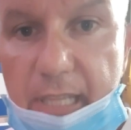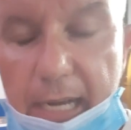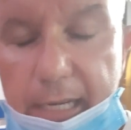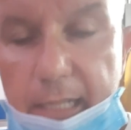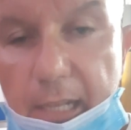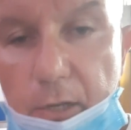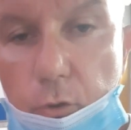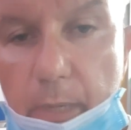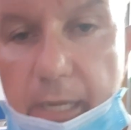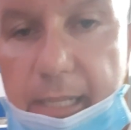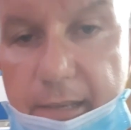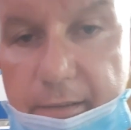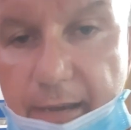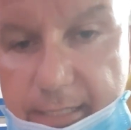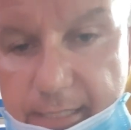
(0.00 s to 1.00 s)
dare dei numeri
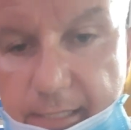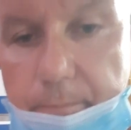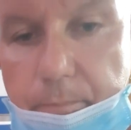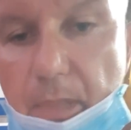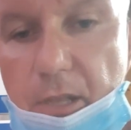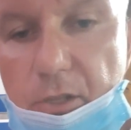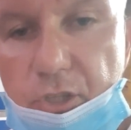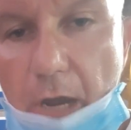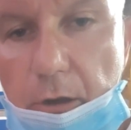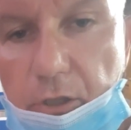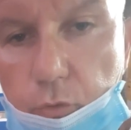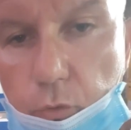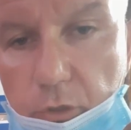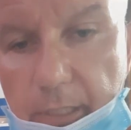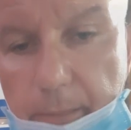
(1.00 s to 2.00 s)
diversi ciao a
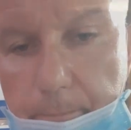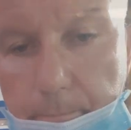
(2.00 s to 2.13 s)
tutti